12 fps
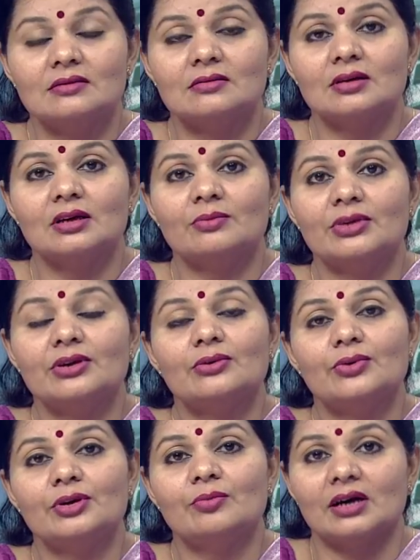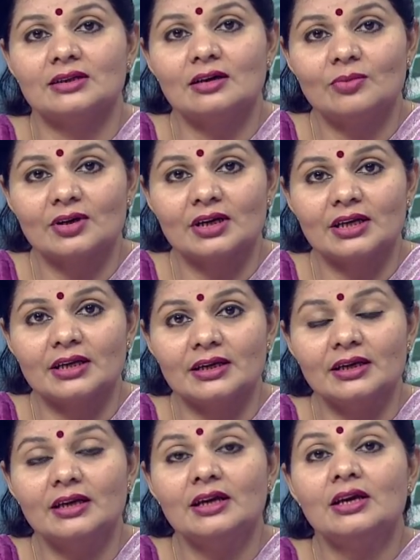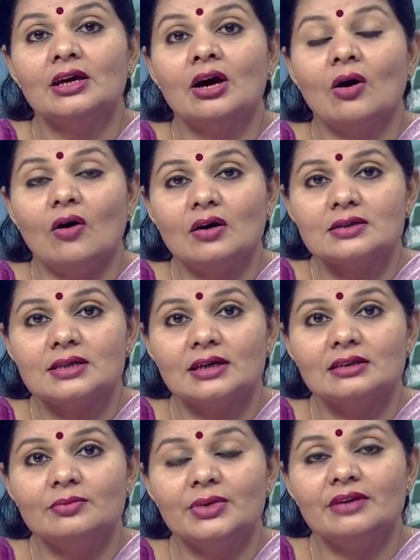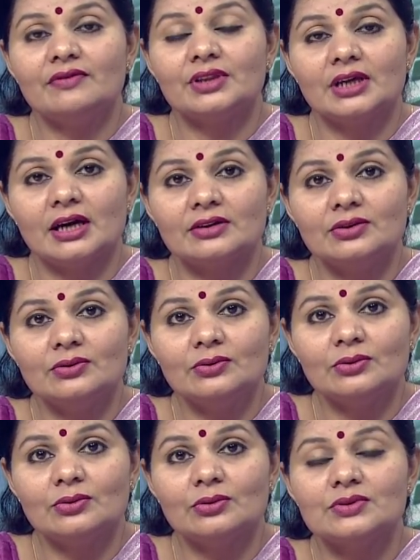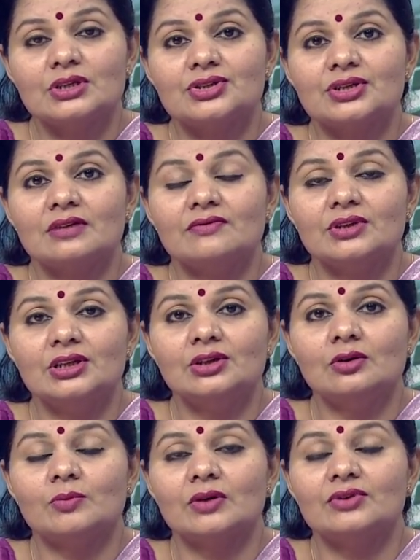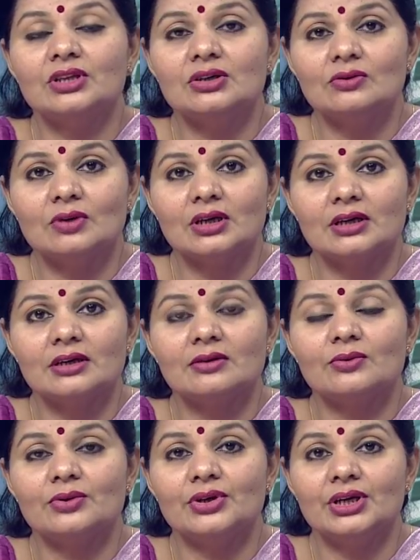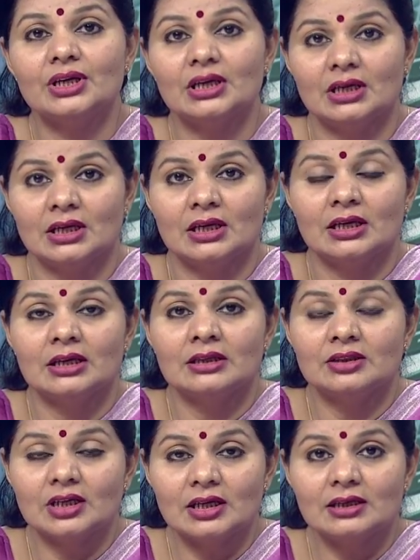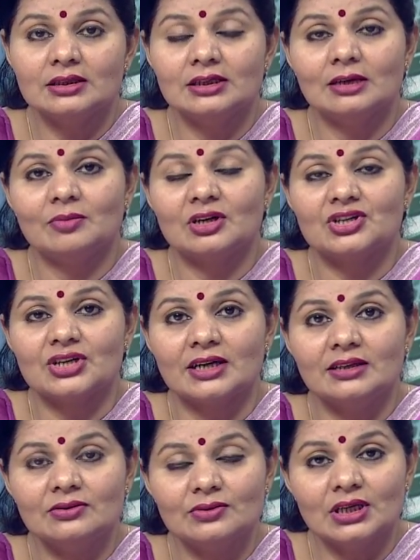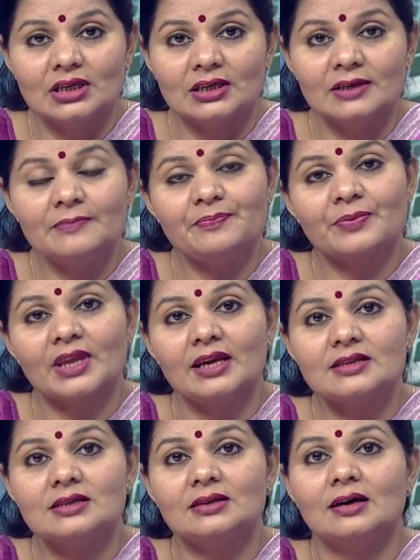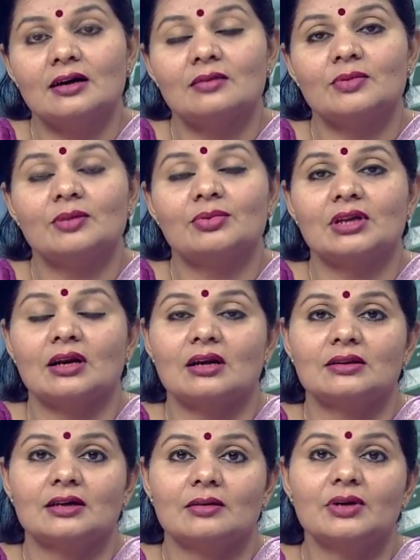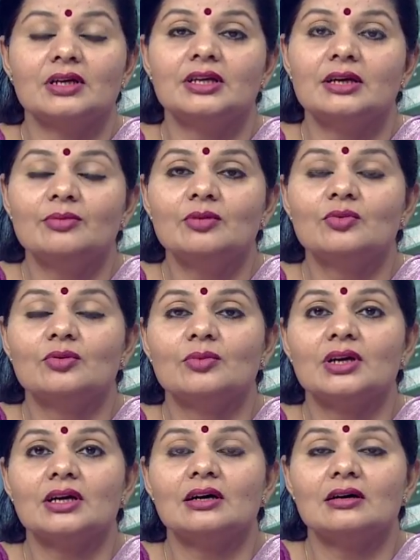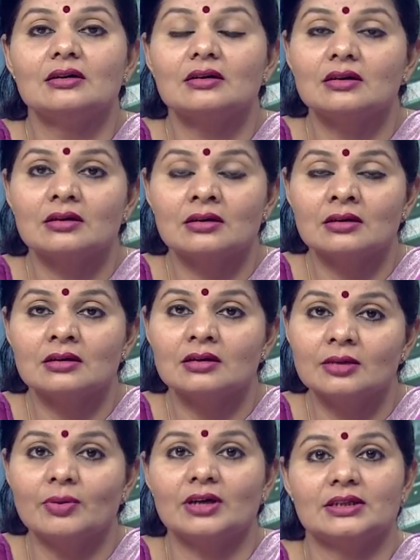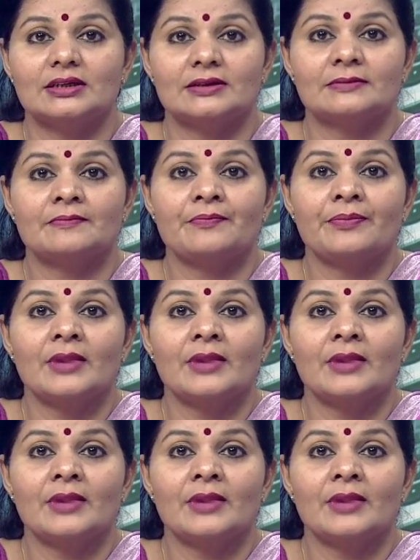संतुलन में कोई बाधा पड़ रही है और साथ में विद्यार्थियों को शिक्षण विधि और प्रविधि को लेकर कोई दिक्कत या परेशानी तो नहीं है इस आधार पर प्रधानाध्यापक ये भी भूमिका निभाता है